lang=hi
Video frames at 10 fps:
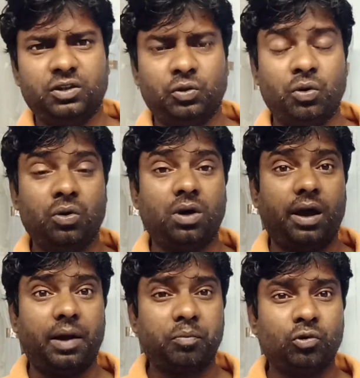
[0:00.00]
तो
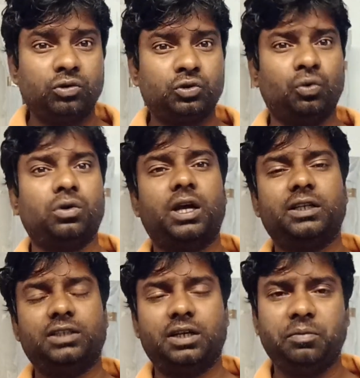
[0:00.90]
आपको सोलह
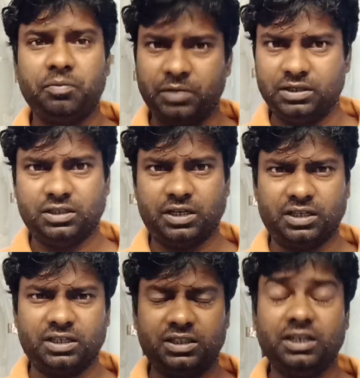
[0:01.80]
हज़ार में मिल
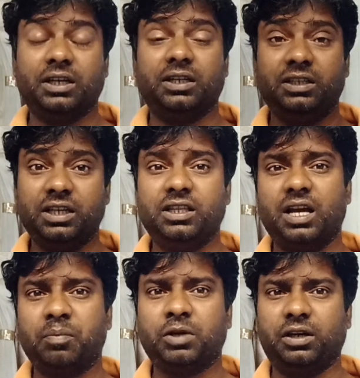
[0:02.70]
जाएगा ठीक है यदि
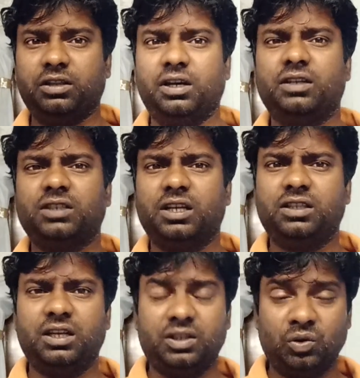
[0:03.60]
आप ख़रीदना
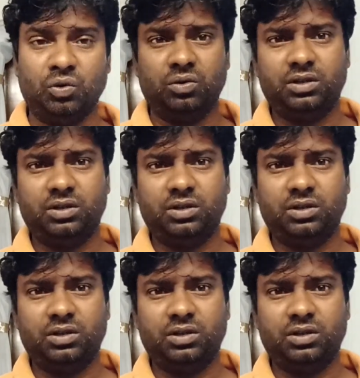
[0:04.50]
चाहते हैं तो